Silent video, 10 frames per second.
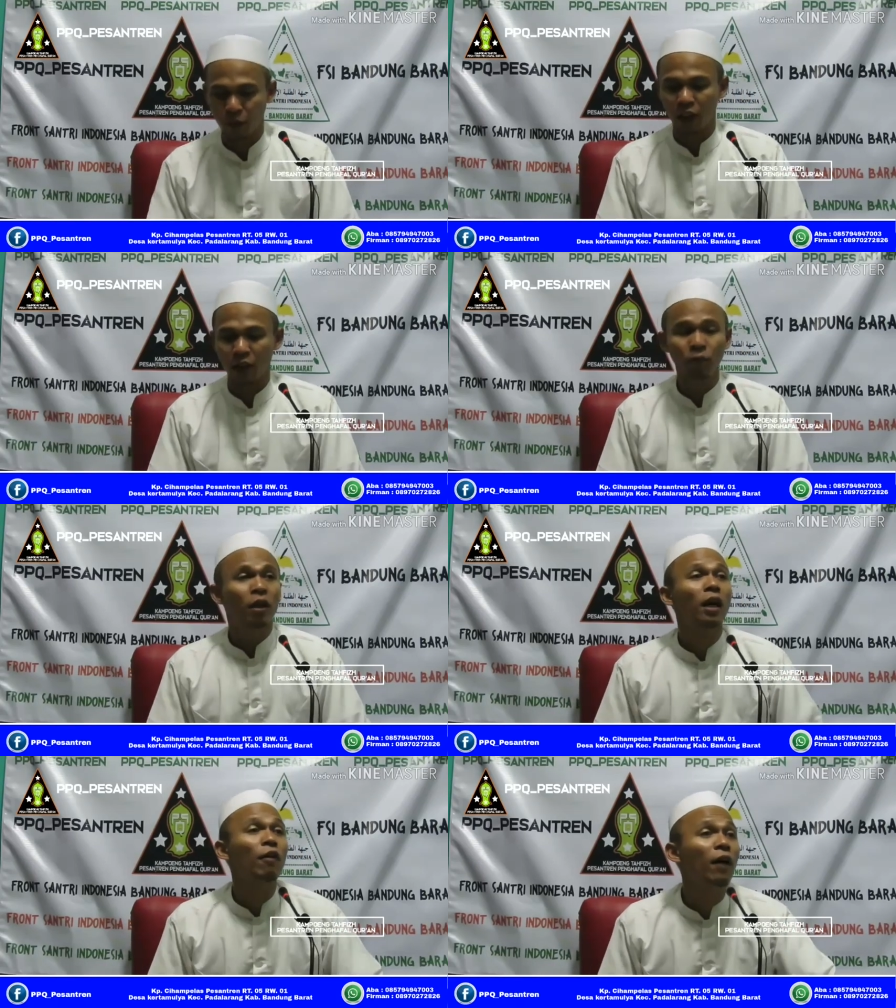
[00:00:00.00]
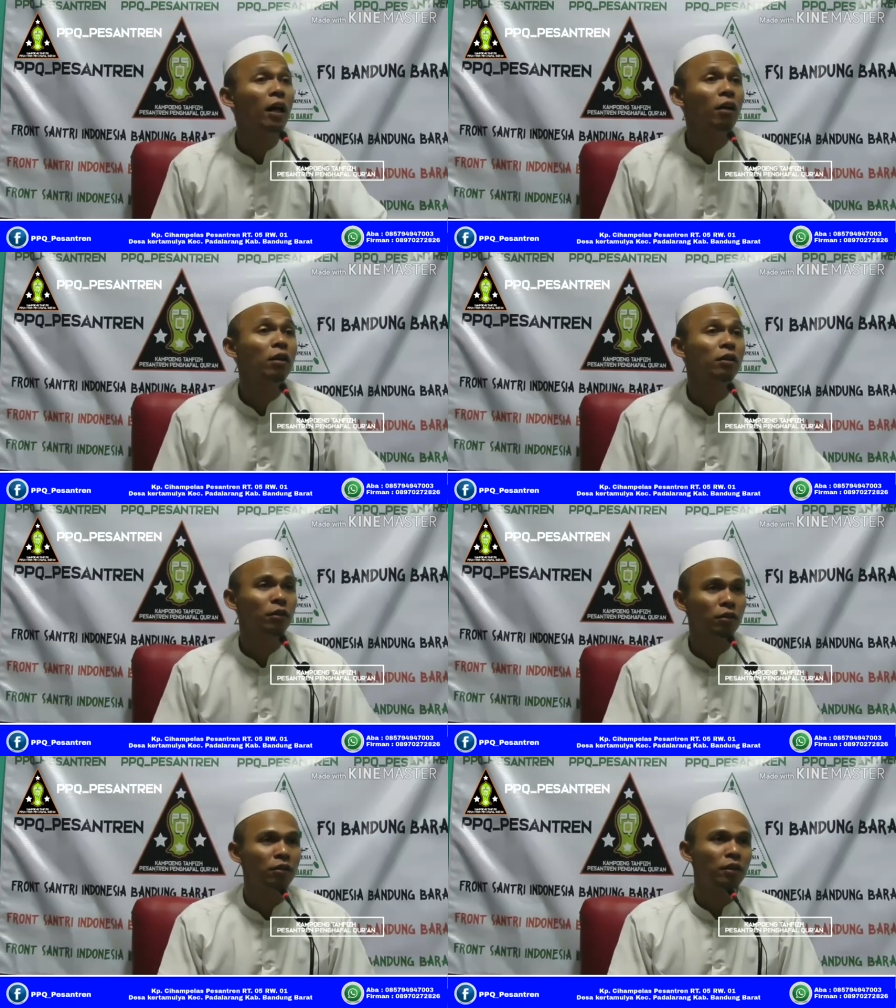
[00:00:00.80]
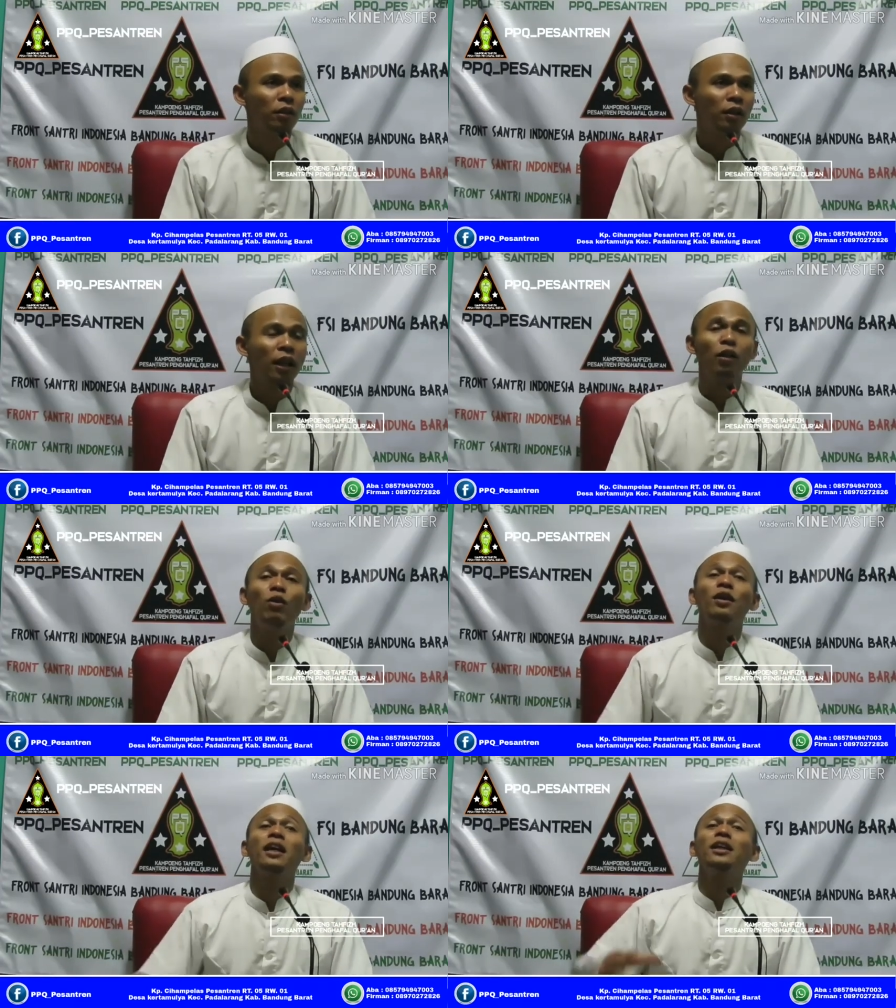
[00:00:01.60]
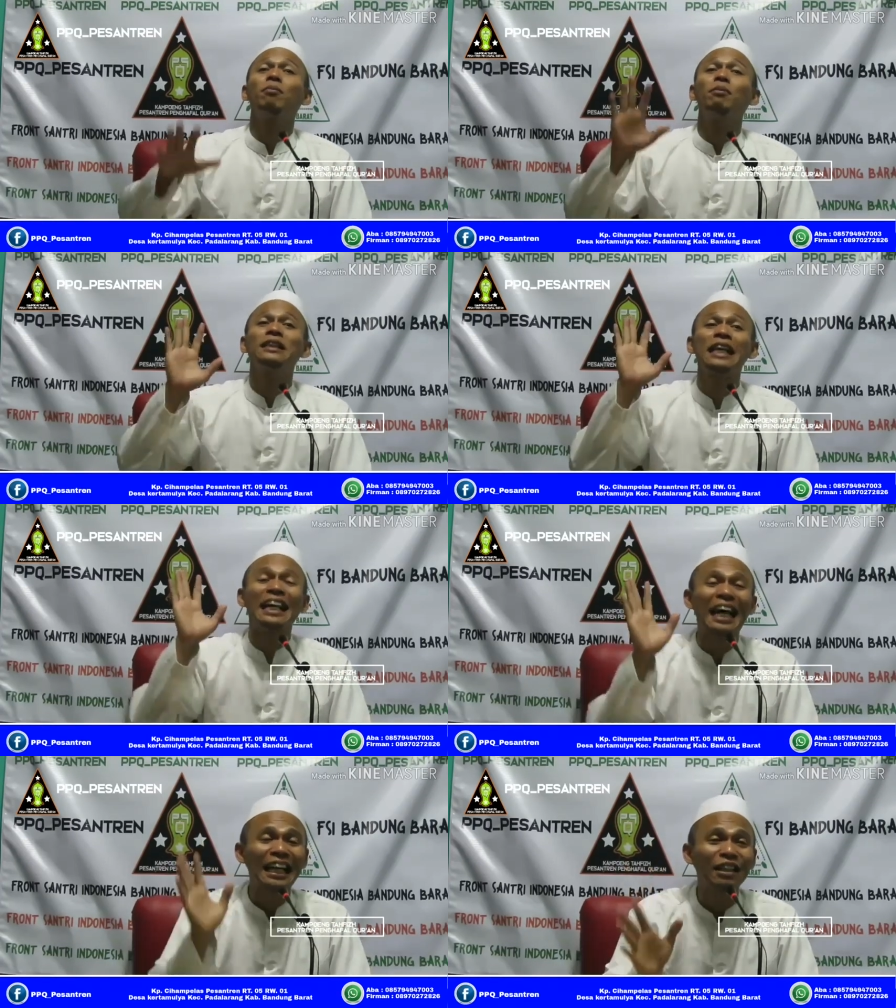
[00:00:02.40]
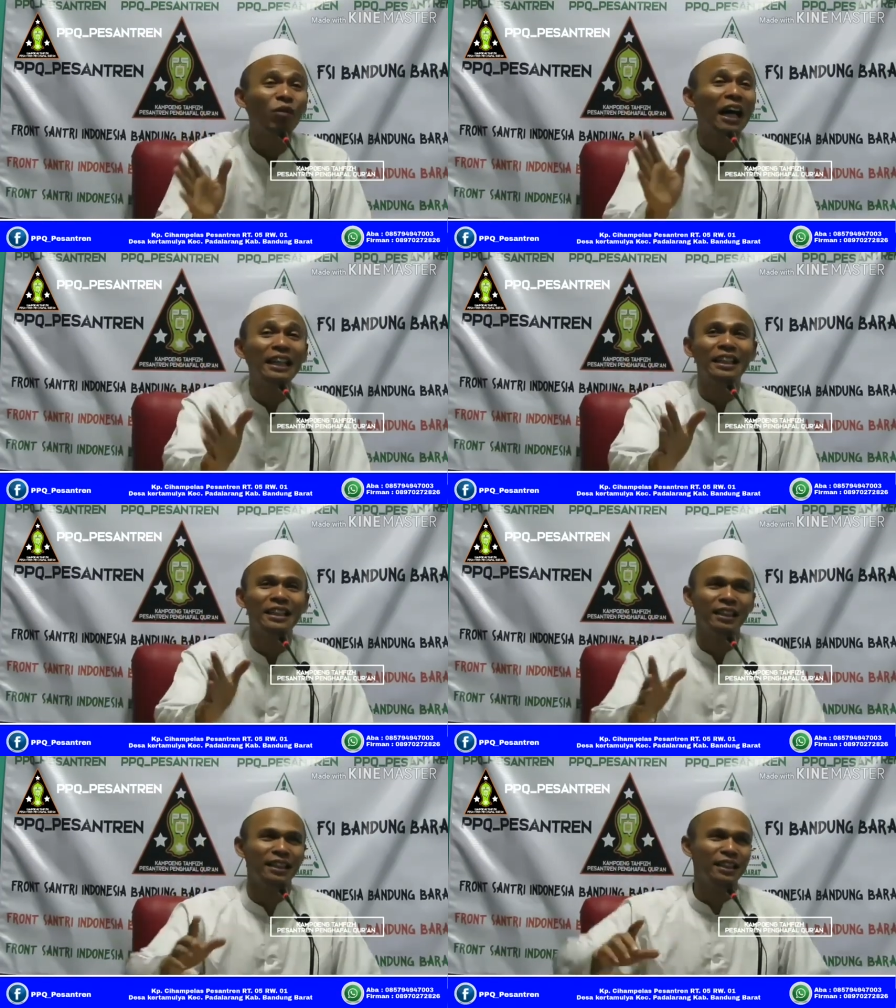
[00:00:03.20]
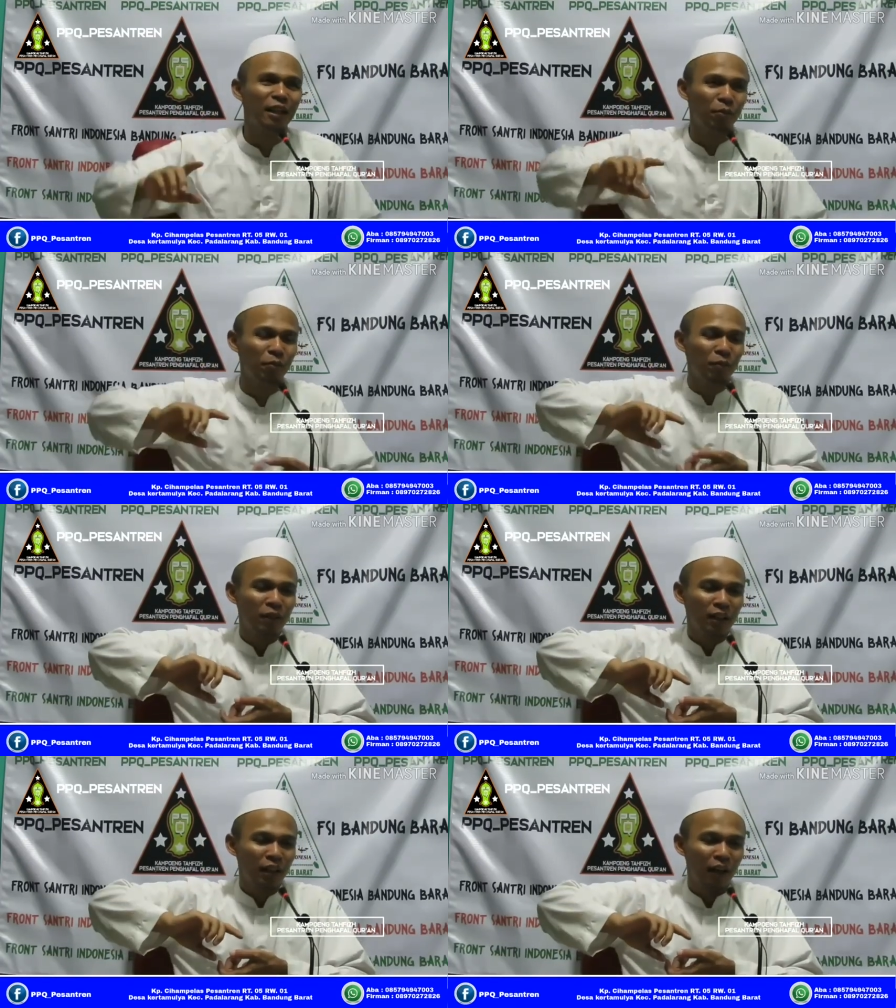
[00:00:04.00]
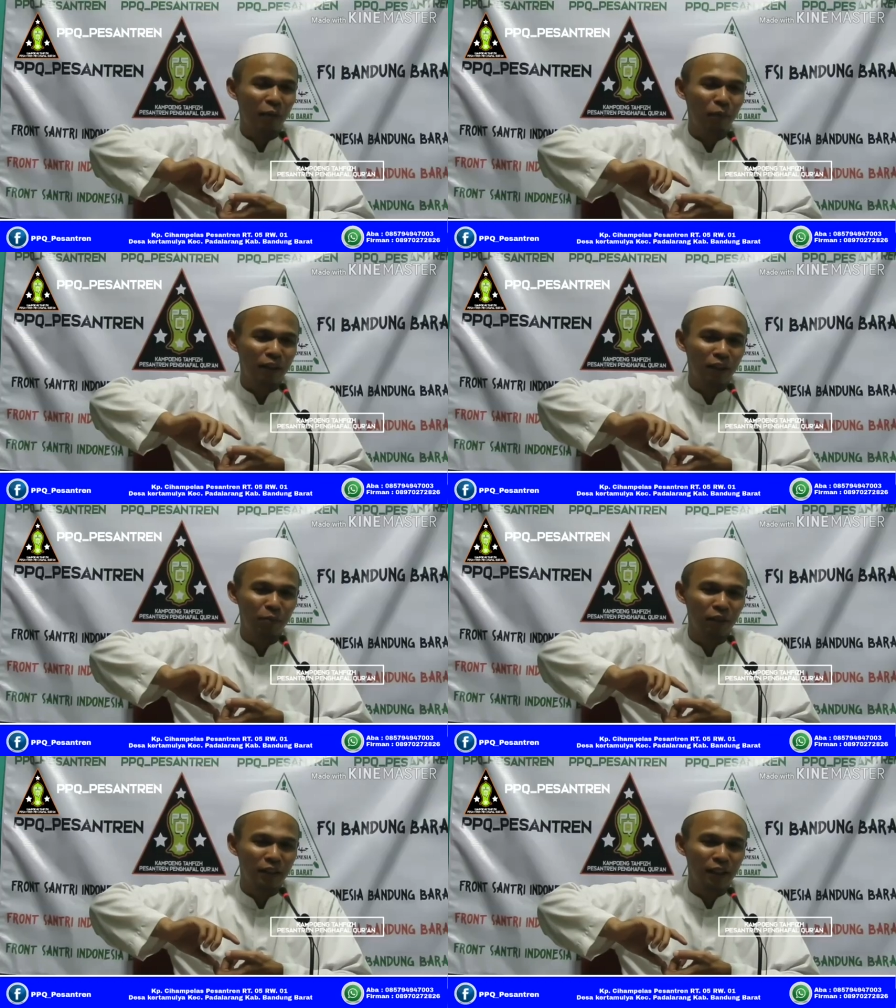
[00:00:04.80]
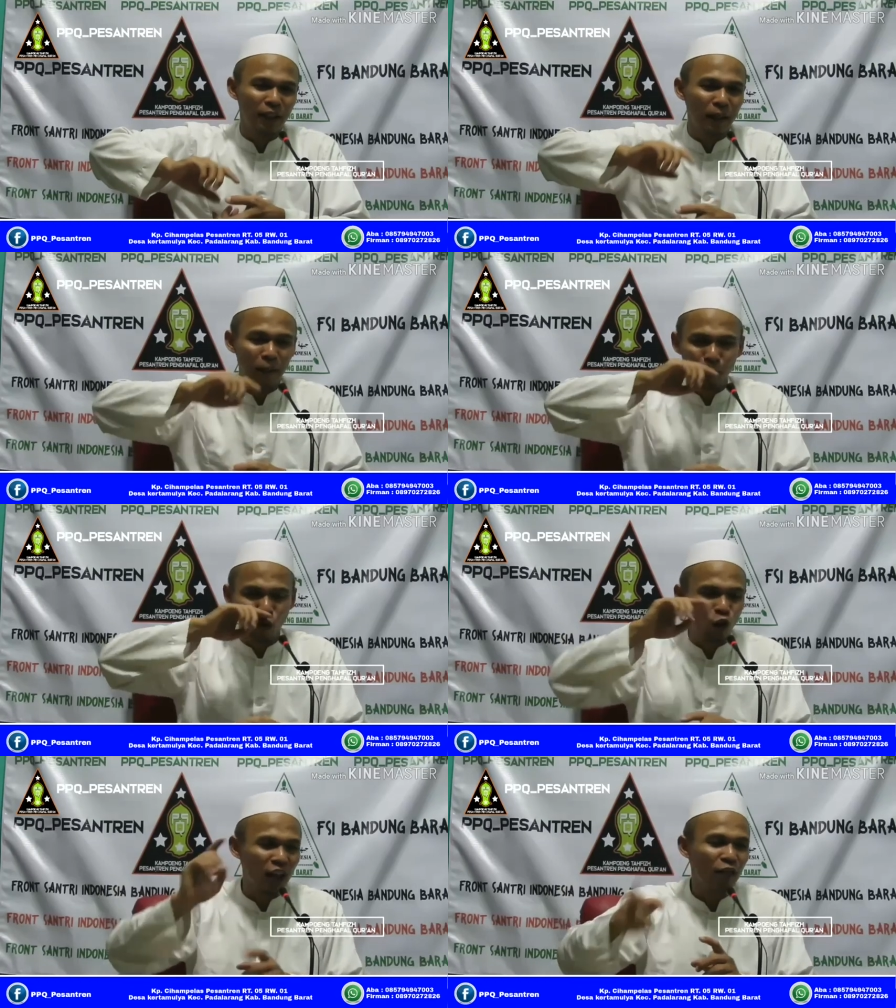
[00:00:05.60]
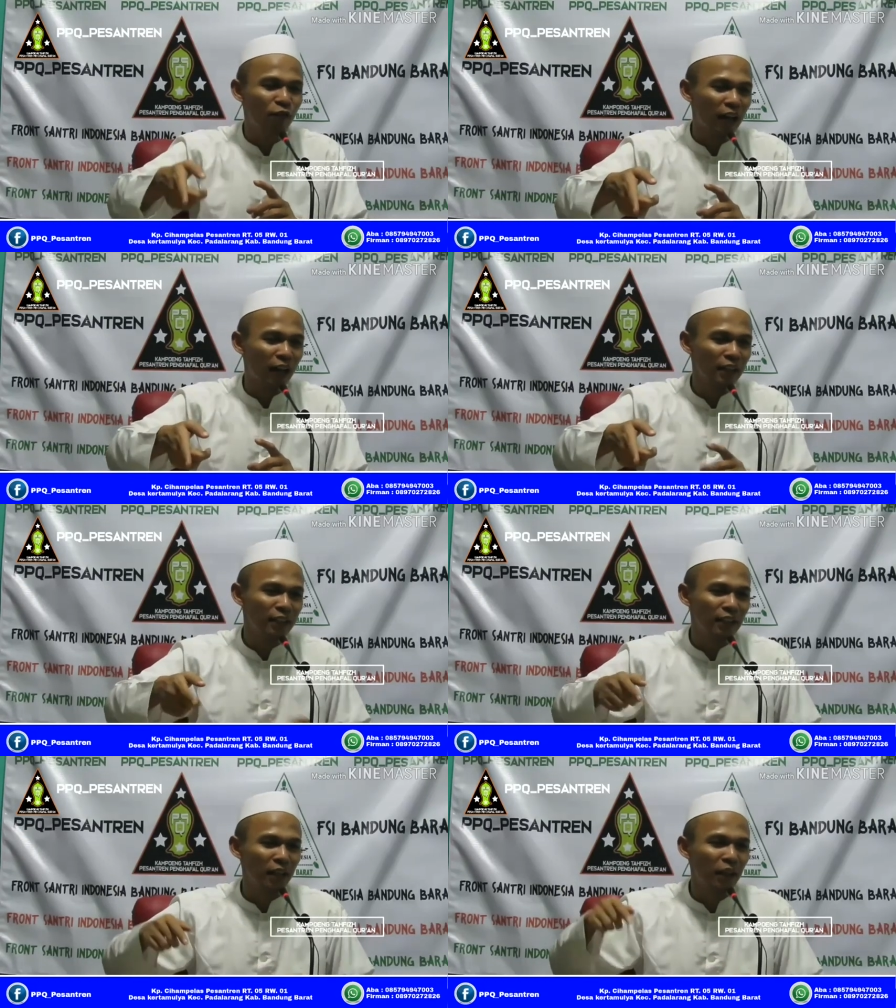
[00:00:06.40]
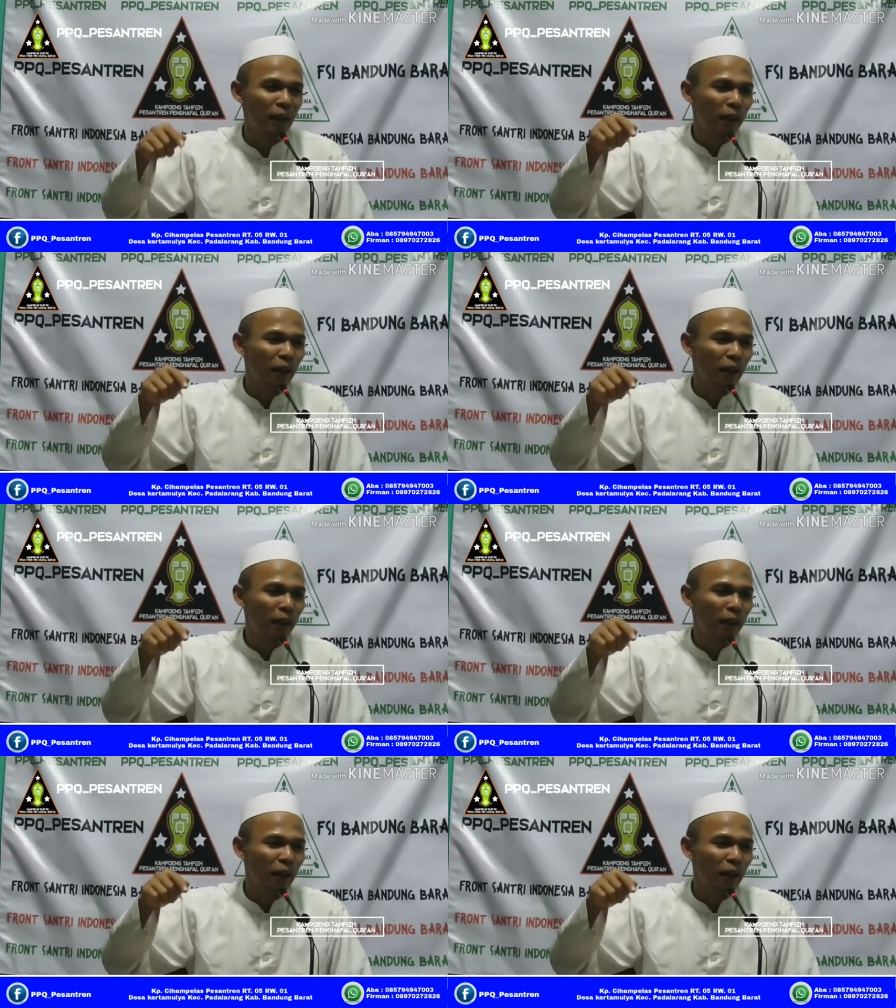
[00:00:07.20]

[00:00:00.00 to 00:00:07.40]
bihim kafara tuh kalau orang yang menyalahi wali ya dia apa namanya mukhalafah dia